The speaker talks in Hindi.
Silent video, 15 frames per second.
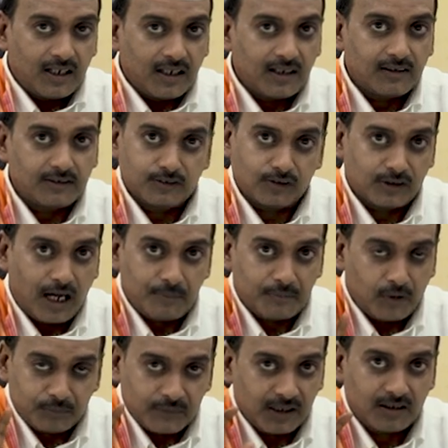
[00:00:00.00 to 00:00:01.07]
हैं जो काम
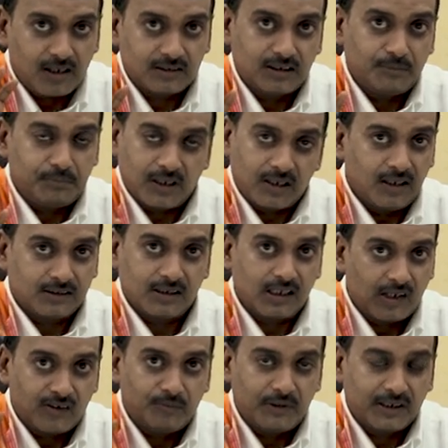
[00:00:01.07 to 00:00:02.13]
वाम नहीं करते पढ़ लिख के
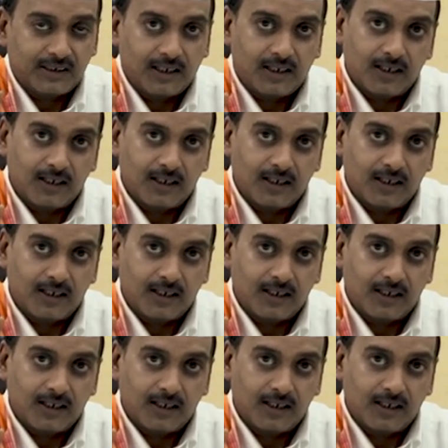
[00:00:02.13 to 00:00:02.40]
घर में बैठे